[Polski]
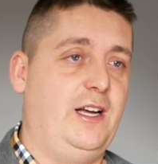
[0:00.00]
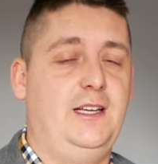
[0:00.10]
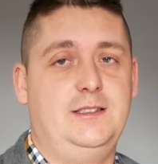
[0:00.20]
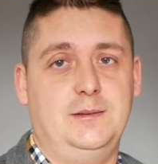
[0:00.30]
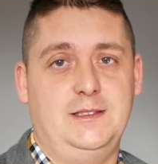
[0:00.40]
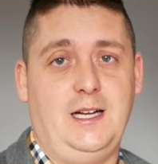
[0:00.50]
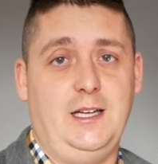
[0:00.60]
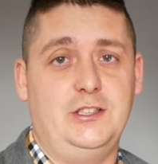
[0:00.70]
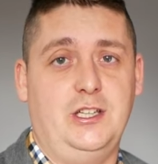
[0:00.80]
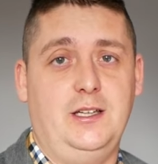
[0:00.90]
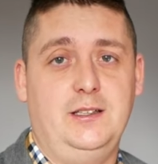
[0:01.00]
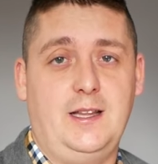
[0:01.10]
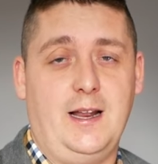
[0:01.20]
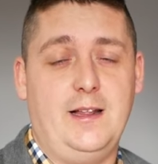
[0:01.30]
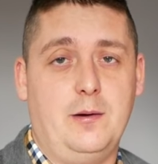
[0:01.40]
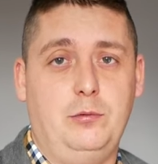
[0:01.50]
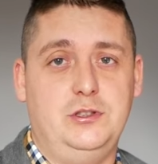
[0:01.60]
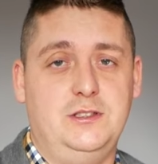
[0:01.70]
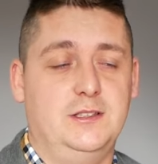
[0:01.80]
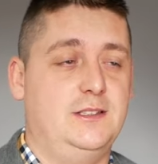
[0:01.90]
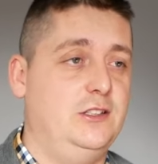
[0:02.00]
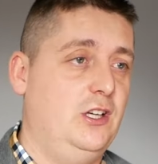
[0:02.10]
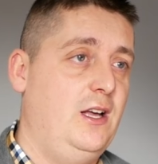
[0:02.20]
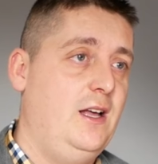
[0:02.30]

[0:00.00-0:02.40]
ja jestem zdania, że trener musi zostać.